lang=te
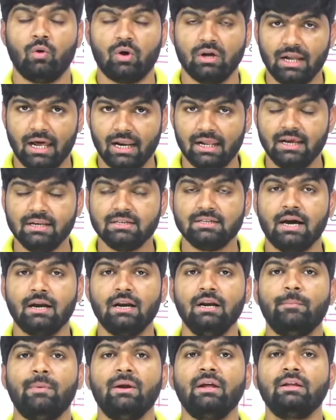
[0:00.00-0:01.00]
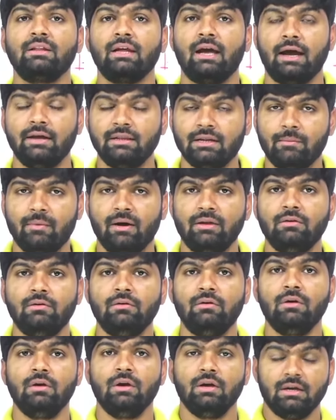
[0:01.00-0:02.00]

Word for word: ఒక నాలుగైదు సార్లు ఇప్పటికి హైదరాబాదు